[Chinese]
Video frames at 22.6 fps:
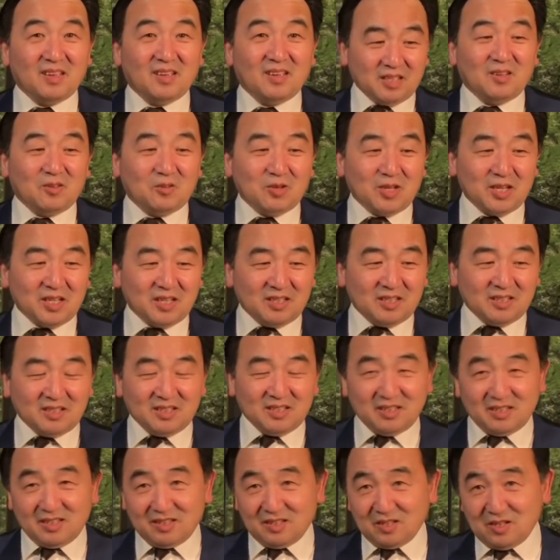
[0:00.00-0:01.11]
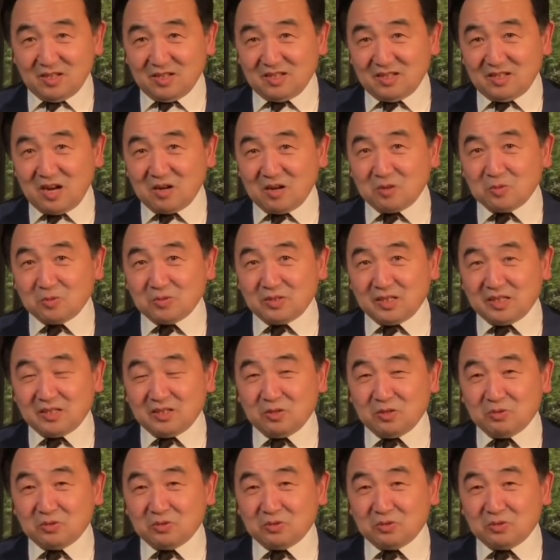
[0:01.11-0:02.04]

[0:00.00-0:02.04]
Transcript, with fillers: 所以，然后那牛